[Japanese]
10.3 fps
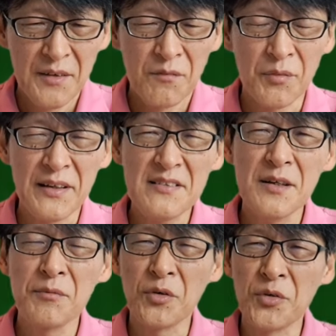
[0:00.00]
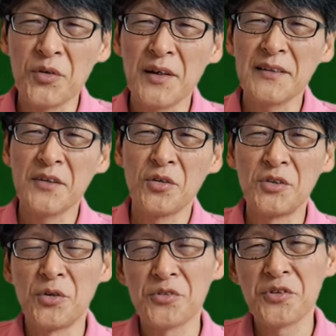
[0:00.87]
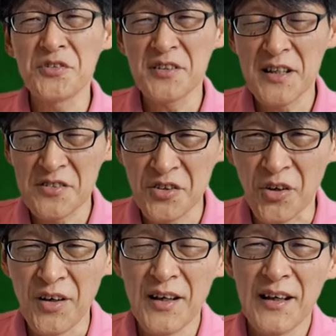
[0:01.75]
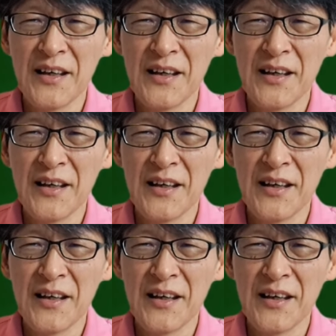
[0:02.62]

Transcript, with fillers: もう皆さんもこの方よくご存知ですよ。